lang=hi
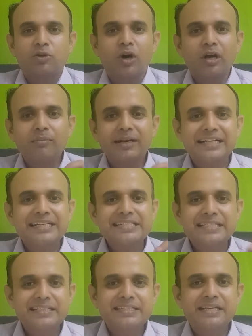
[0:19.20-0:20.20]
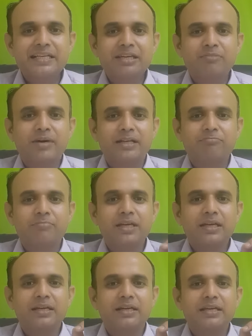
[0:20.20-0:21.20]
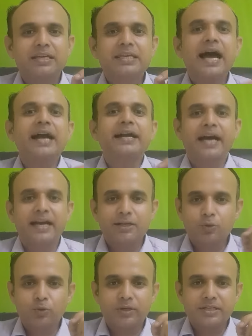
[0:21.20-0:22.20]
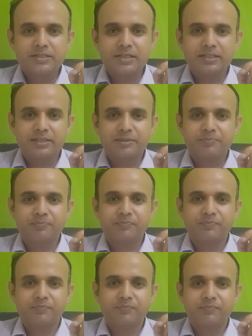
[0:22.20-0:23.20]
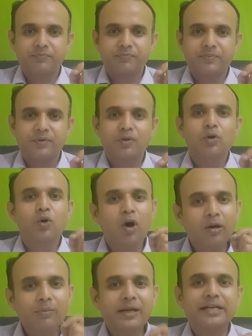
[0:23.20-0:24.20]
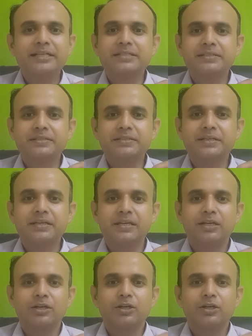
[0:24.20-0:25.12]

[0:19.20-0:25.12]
गॉल ब्लैडर सर्जरी के बाद में क्या डाइट होना चाहिए गॉल ब्लैडर सर्जरी